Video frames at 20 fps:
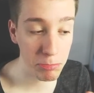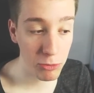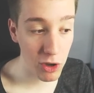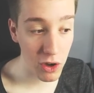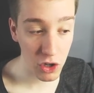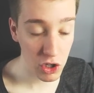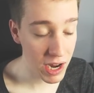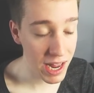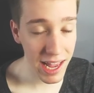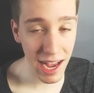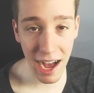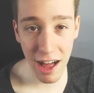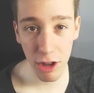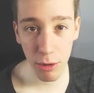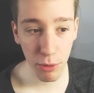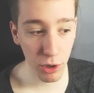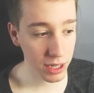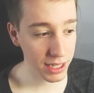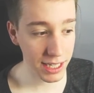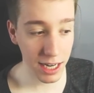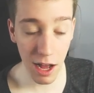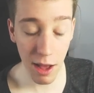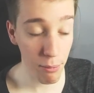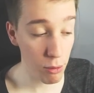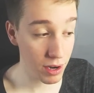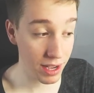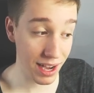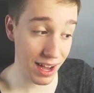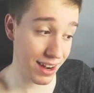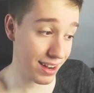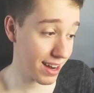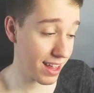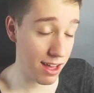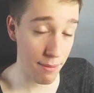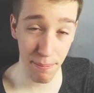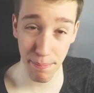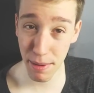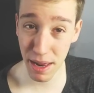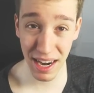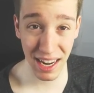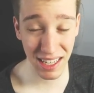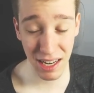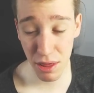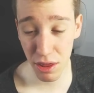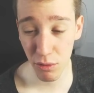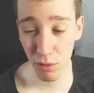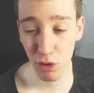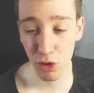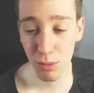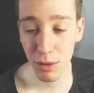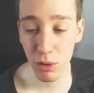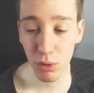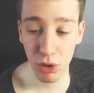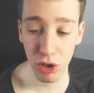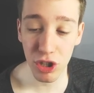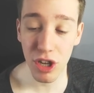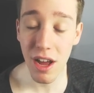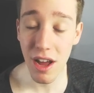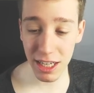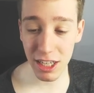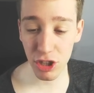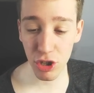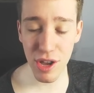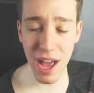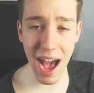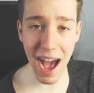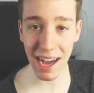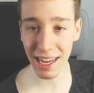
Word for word: no os ha llegado porque se acaba de publicar nada, apenas hace unos minutos, pues estoy